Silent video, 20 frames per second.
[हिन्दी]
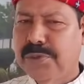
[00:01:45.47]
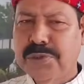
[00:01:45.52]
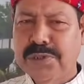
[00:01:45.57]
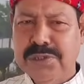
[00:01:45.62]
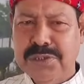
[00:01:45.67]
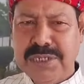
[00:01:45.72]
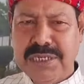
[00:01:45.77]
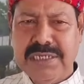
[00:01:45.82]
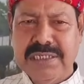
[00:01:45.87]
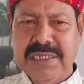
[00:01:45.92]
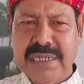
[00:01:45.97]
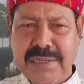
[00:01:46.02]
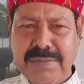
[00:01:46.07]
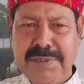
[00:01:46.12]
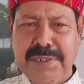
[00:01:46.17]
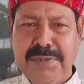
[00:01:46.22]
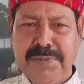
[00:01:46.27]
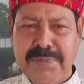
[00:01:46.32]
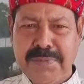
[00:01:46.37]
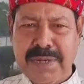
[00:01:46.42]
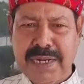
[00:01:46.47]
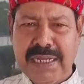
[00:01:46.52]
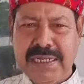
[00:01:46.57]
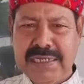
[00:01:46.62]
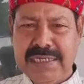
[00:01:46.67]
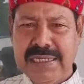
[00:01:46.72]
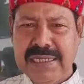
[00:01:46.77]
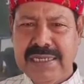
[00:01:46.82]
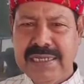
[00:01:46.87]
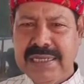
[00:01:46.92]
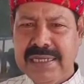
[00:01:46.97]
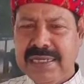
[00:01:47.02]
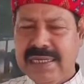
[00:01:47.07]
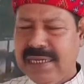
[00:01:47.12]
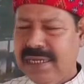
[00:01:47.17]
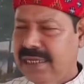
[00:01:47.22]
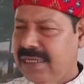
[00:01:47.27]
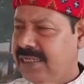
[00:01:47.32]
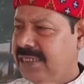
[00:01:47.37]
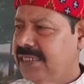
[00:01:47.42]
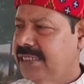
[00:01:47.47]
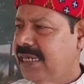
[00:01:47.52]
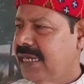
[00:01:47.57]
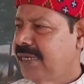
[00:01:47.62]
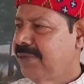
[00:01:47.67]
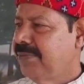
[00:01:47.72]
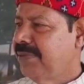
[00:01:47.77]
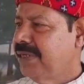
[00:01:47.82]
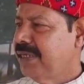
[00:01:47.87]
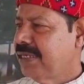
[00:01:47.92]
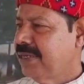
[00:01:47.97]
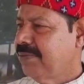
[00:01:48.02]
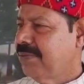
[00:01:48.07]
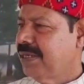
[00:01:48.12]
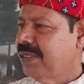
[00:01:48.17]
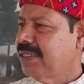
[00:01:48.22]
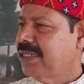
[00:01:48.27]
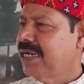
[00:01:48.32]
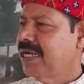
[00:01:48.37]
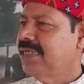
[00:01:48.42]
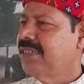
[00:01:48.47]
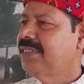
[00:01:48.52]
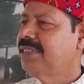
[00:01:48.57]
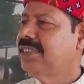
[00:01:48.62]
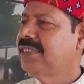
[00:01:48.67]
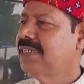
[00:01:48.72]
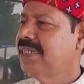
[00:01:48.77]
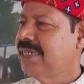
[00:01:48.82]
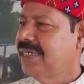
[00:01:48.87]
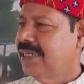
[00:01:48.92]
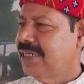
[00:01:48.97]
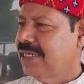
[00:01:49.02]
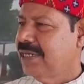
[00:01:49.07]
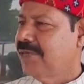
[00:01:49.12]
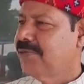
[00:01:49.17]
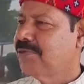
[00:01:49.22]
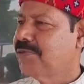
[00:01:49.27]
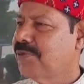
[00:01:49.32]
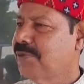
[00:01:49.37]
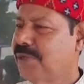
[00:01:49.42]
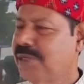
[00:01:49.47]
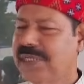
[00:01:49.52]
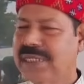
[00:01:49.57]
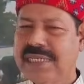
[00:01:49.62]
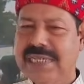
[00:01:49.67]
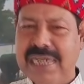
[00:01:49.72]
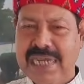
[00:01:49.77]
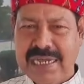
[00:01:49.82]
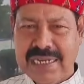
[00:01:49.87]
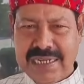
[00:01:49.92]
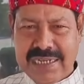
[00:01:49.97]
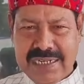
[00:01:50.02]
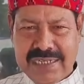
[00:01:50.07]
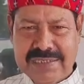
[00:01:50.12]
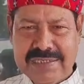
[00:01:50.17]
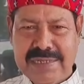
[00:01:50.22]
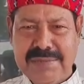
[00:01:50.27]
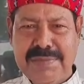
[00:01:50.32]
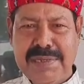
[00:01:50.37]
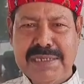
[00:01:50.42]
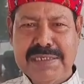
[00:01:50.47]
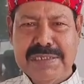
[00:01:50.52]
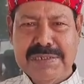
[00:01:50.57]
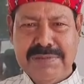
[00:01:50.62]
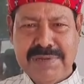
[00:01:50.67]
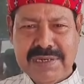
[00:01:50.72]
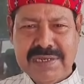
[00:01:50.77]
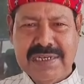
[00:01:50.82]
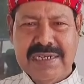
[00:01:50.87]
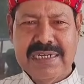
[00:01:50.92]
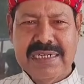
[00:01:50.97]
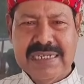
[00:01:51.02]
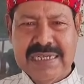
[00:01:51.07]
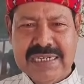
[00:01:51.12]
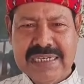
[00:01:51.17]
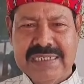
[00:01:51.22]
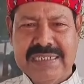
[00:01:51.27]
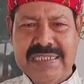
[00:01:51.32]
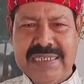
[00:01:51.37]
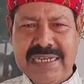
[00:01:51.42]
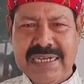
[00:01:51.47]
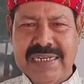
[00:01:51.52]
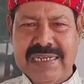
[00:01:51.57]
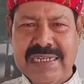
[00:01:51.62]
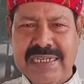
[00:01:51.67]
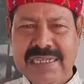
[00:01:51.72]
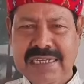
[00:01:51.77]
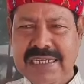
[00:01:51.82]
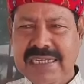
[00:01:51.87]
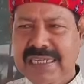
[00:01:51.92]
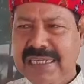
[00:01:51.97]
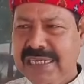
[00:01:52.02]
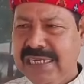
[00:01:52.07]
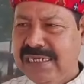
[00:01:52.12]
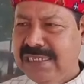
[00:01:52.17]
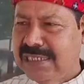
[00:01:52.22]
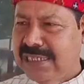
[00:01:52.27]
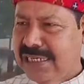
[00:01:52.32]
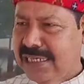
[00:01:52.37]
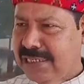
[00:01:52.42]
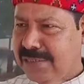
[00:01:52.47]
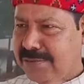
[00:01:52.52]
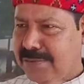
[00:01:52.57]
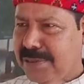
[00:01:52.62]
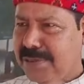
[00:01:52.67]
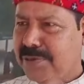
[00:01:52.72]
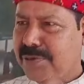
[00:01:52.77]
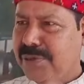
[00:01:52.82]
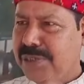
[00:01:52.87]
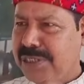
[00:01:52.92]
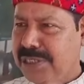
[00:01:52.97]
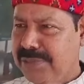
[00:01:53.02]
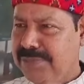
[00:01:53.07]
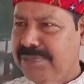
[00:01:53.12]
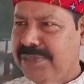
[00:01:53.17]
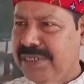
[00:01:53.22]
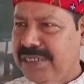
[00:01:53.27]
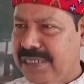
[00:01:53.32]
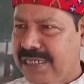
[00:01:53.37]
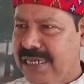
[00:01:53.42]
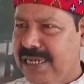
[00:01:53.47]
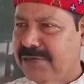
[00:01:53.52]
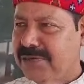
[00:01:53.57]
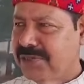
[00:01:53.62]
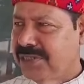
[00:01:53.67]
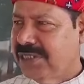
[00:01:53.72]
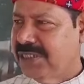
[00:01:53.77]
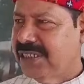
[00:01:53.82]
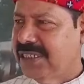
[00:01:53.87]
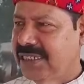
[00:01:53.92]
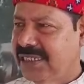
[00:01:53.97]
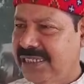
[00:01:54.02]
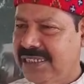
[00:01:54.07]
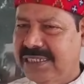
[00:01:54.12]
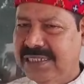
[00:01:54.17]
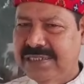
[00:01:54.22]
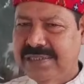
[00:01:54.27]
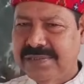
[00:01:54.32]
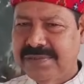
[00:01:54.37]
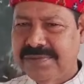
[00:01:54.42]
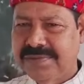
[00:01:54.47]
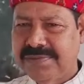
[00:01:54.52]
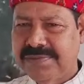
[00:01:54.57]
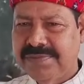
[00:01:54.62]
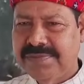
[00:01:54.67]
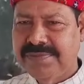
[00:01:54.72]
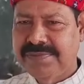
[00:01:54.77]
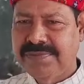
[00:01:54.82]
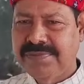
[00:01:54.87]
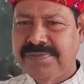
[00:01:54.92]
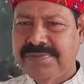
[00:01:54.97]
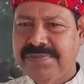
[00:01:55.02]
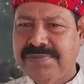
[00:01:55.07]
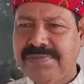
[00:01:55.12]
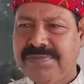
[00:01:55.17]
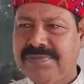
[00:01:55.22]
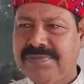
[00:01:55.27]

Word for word: फोर्थ ग्रेड का भी इम्प्लाई है रिटायरमेंट के बाद राजनीति करने का उसको अधिकार है समाज सेवा करने का अधिकार है इसलिए इस पर कोई टिप्पणी देना उचित नहीं